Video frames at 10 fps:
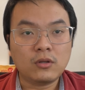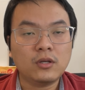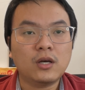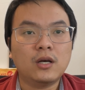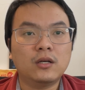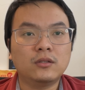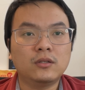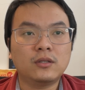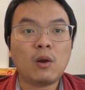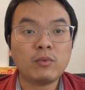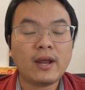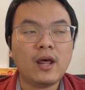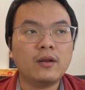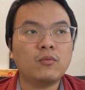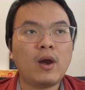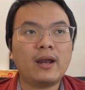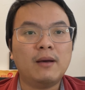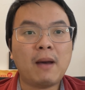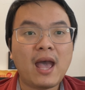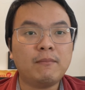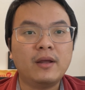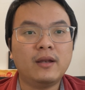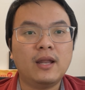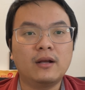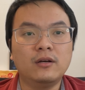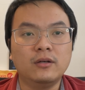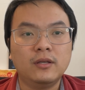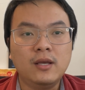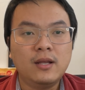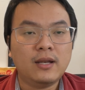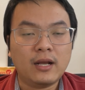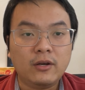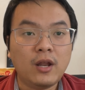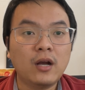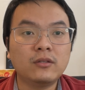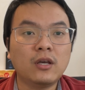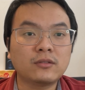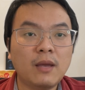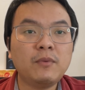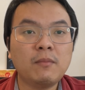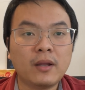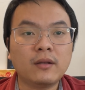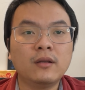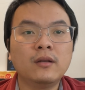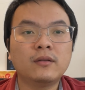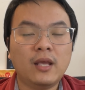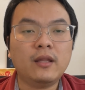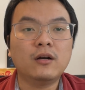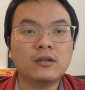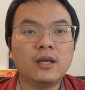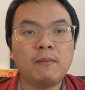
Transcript: Uh, trong gia đình, hoặc là ba mình là người là người thân trực tiếp với mình thì được, thì